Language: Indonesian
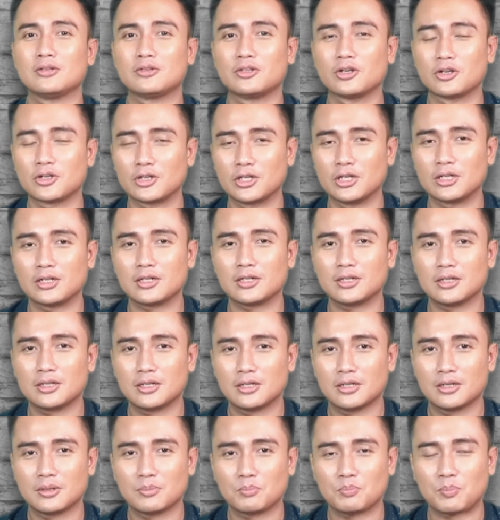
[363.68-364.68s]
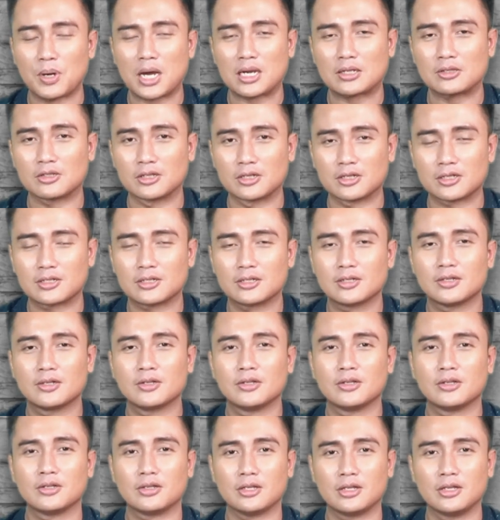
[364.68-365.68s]
the real partner
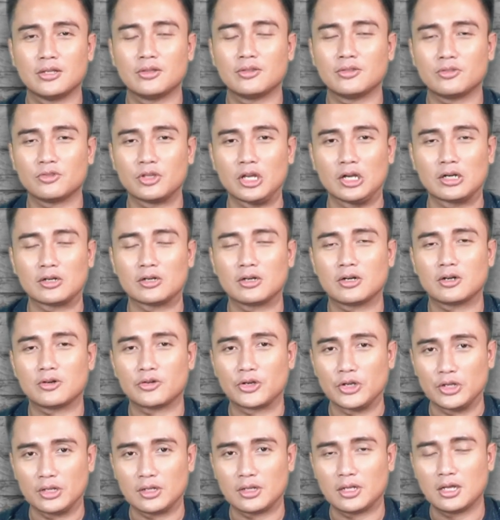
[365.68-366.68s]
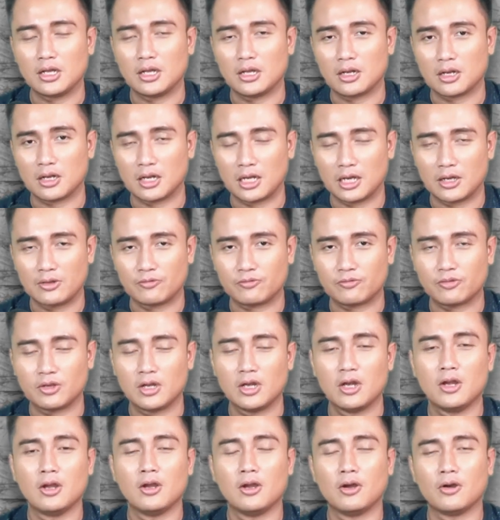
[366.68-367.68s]
in their real life.
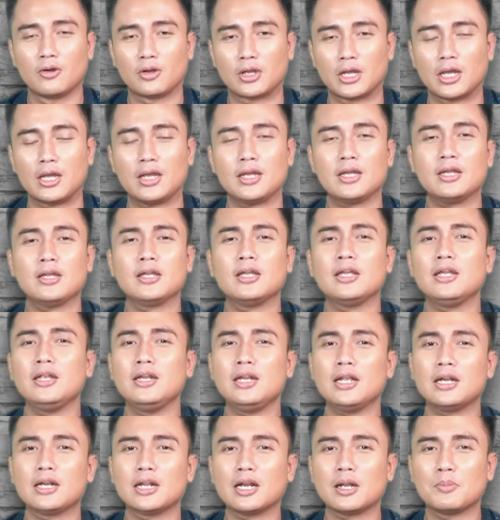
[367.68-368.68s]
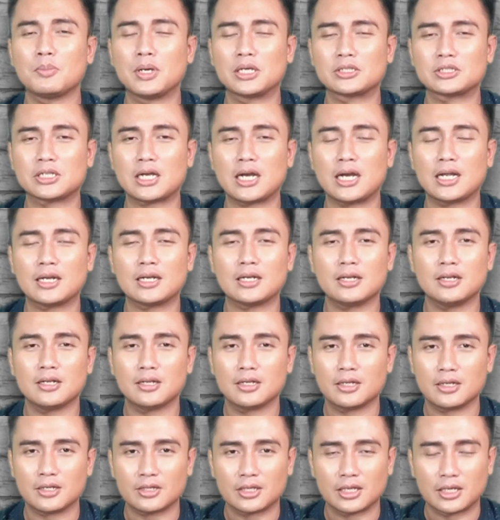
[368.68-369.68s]
Oke, ini adalah bacaan
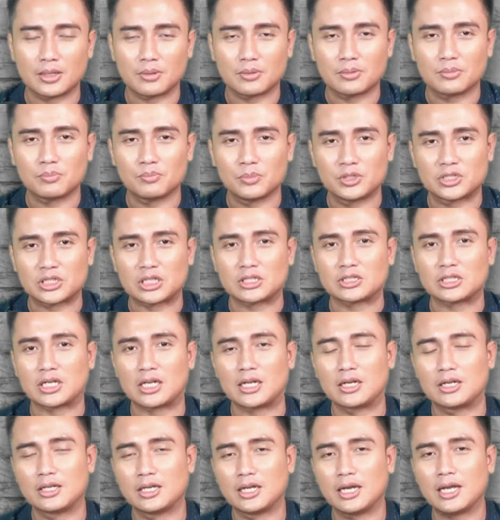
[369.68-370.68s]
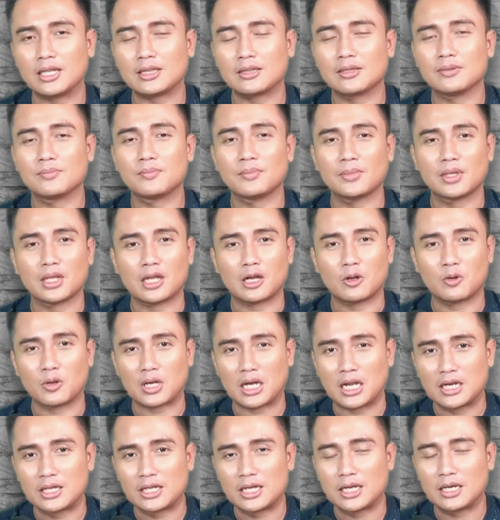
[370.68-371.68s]
yang bisa saya lihat. Kalau
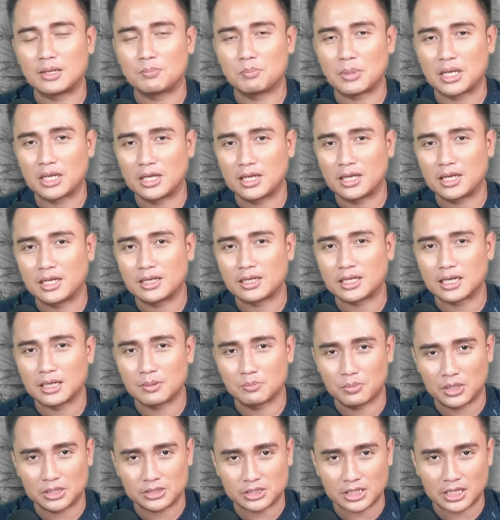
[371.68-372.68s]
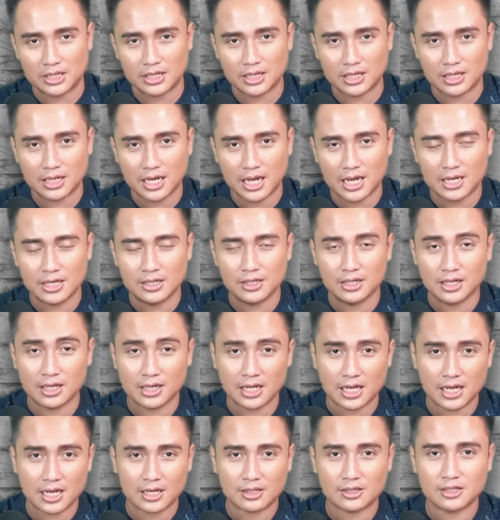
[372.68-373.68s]
kalian menginginkan bacaan yang lain
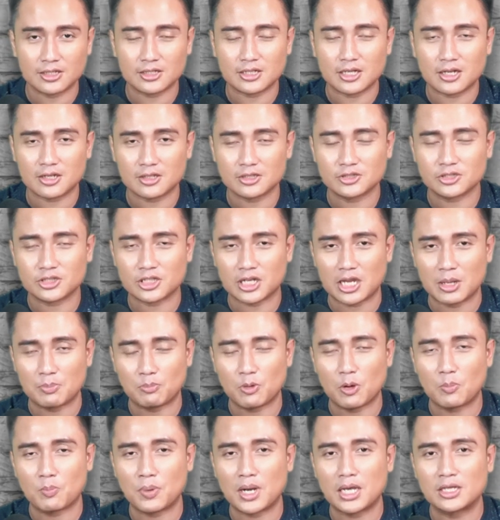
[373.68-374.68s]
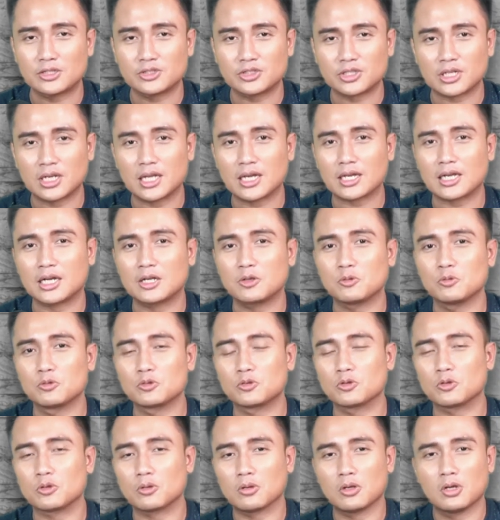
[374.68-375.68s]
dari artis-artis K-pop lain, silahkan
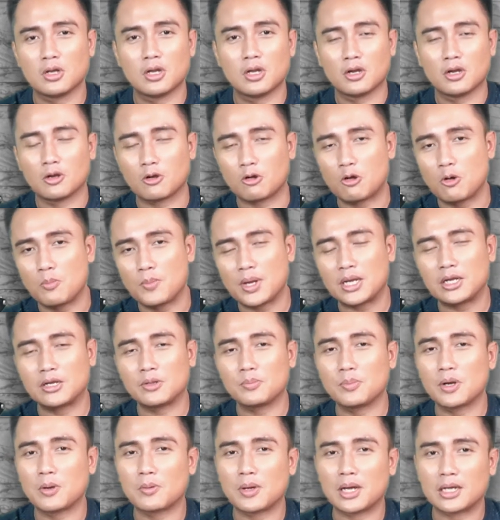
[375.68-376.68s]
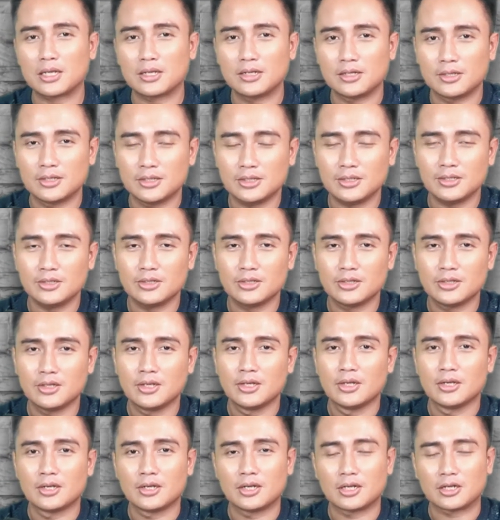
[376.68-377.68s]
untuk komen di bawah ini
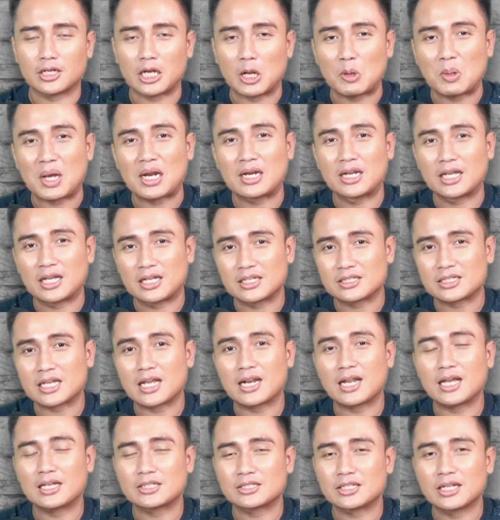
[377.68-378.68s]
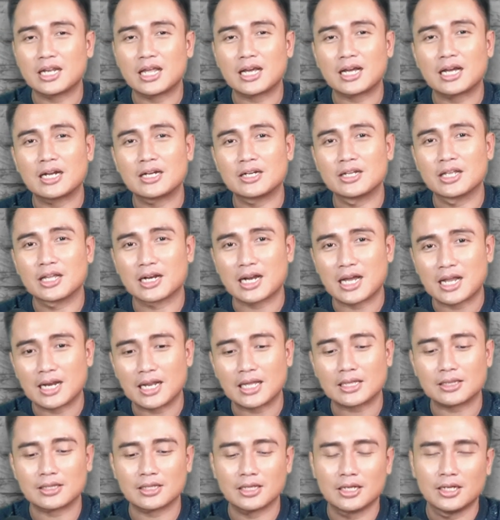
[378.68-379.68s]
dan kalau ada yang salah silahkan
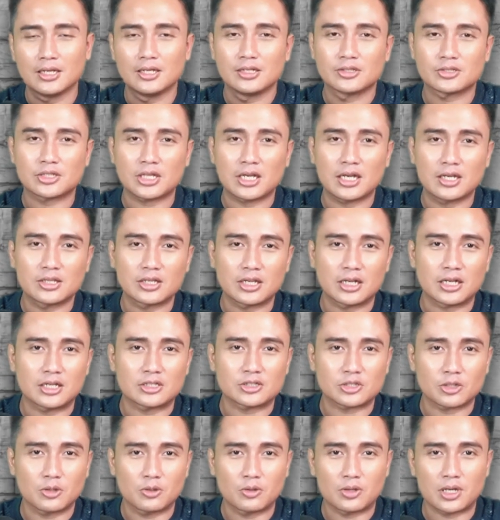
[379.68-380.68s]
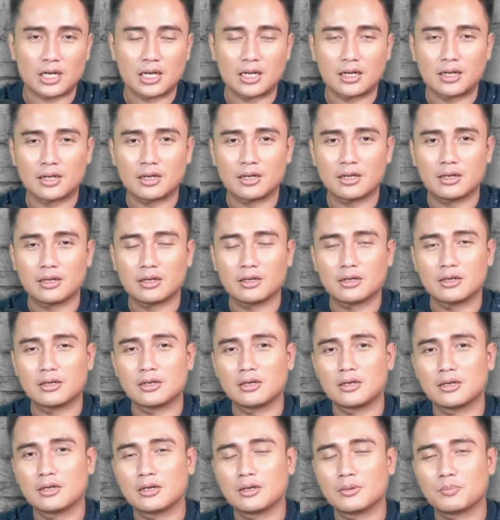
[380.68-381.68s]
diralat. Saya hanyalah seorang
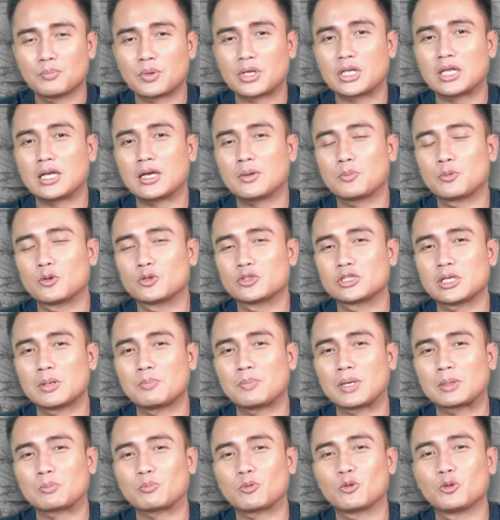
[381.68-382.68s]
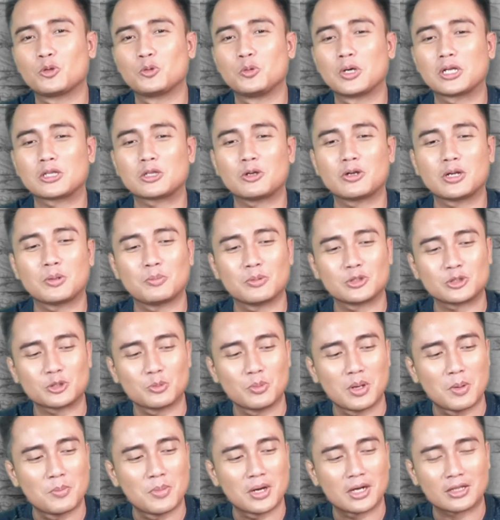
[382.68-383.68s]
uh, pria berusia 42 tahun yang
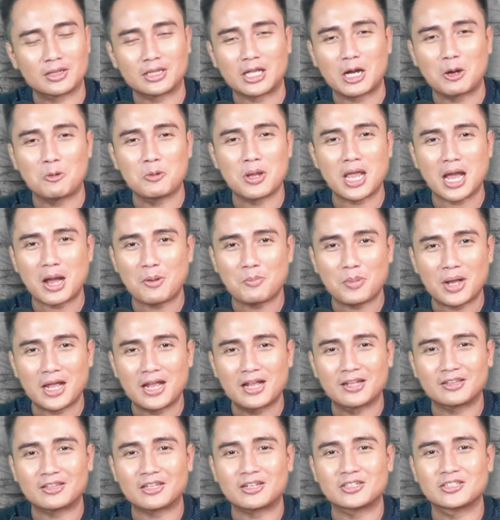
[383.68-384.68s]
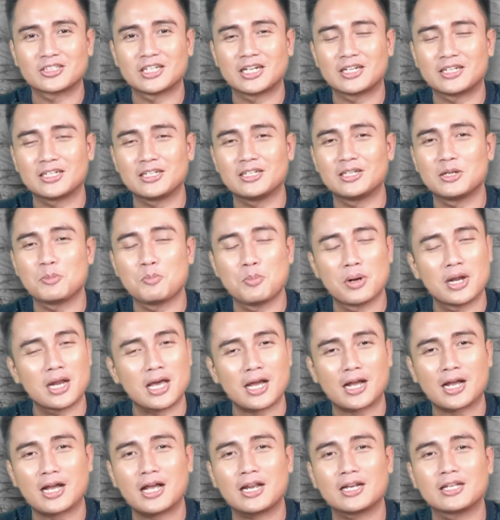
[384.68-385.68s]
mencoba mengetahui apa yang terjadi di
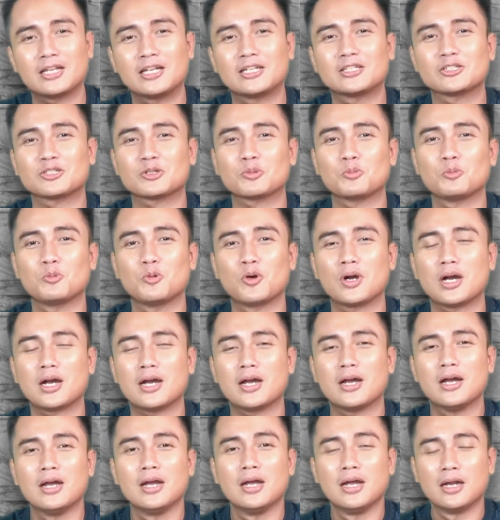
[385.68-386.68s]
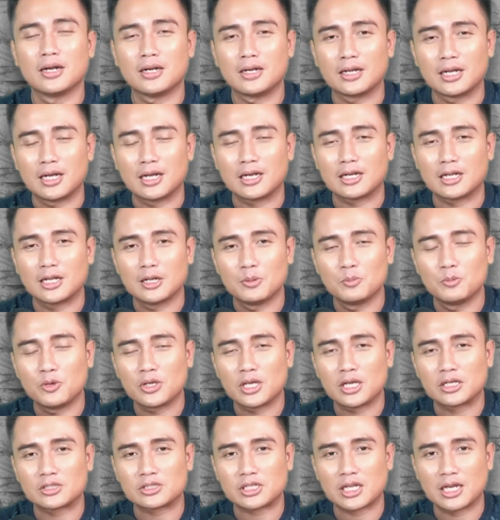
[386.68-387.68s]
benak kalian semua dengan ilmu
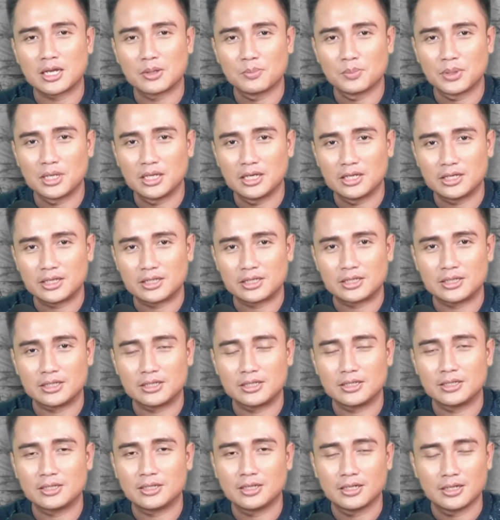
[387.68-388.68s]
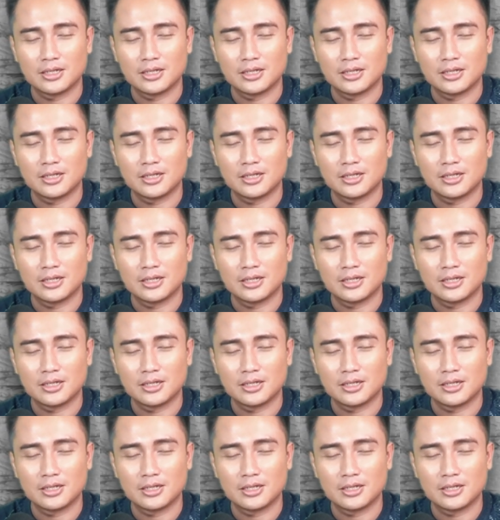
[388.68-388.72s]
yang saya miliki.